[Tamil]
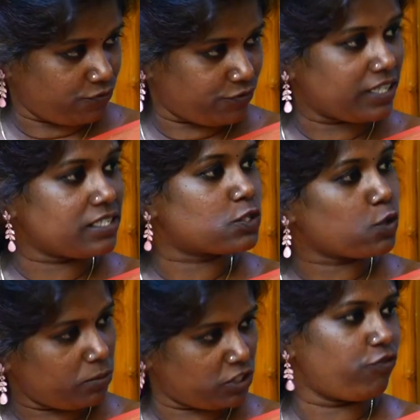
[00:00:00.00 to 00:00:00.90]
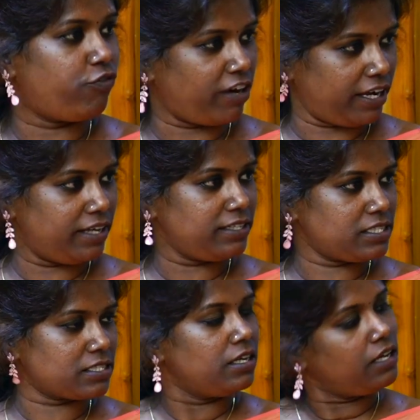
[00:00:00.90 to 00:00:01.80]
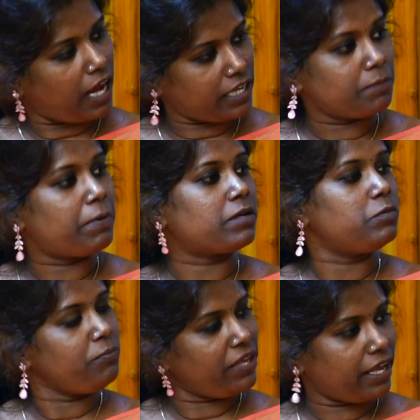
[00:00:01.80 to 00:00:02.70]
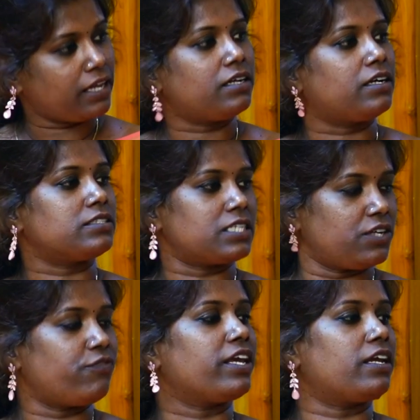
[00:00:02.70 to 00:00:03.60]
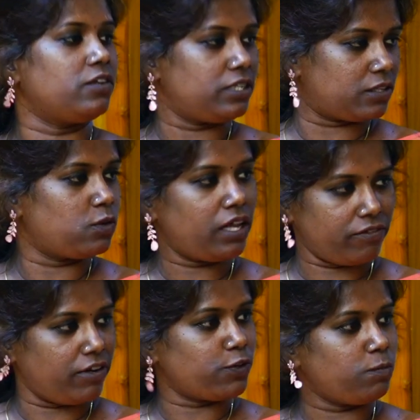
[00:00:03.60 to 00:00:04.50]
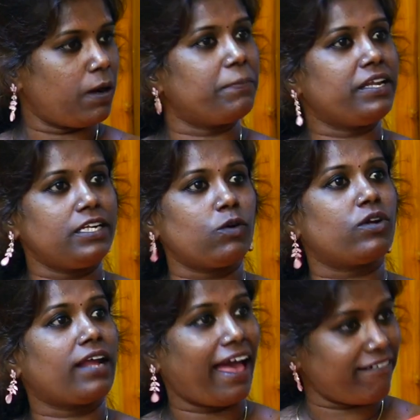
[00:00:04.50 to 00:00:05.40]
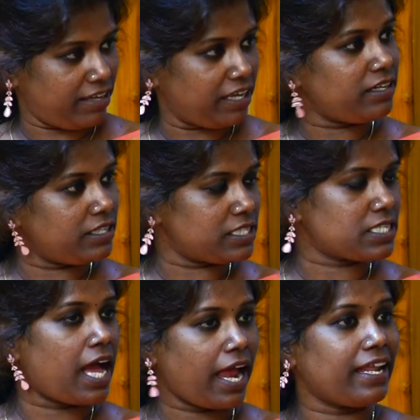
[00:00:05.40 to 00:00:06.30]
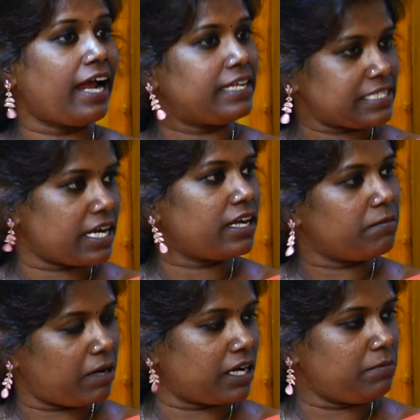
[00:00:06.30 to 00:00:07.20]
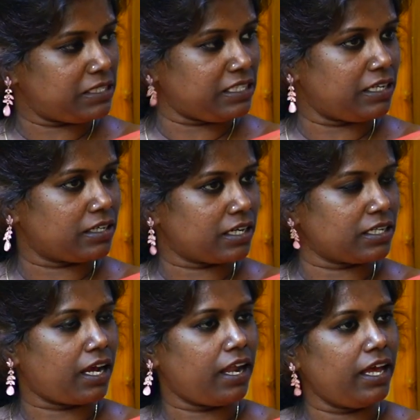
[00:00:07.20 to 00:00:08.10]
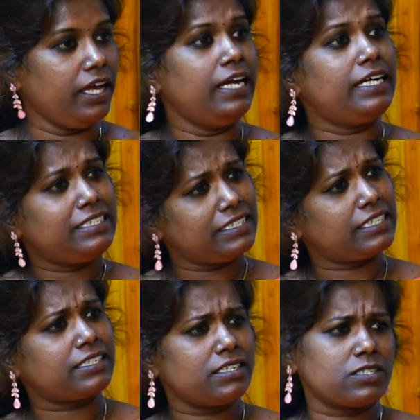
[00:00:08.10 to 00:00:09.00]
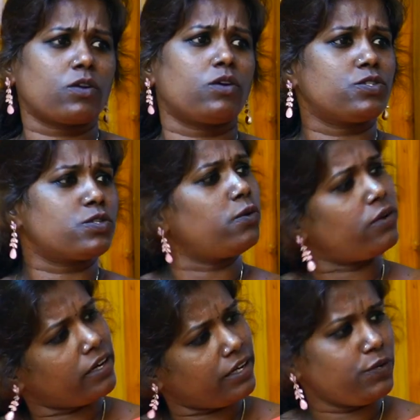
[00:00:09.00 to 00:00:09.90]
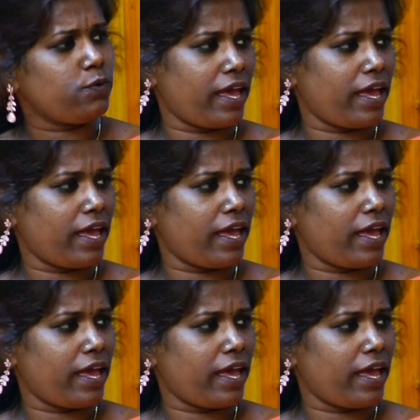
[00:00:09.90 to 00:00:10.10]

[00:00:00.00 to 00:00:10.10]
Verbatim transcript: இஃப் தெர் இஸ் சோ மச் ஆஃப் வயலன்ஸ் அந்த படமும் சர்டிபிகேட்குள்ள வரும் அப்படின்ற ஒரு அவேர்னஸ் அண்ட் அண்டர்ஸ்டாண்டிங் மக்கள் மத்தியில் இருக்கிறதுனால டிரெக்டர்ஸ் ஆர் ஆல்சோ ரெடி டு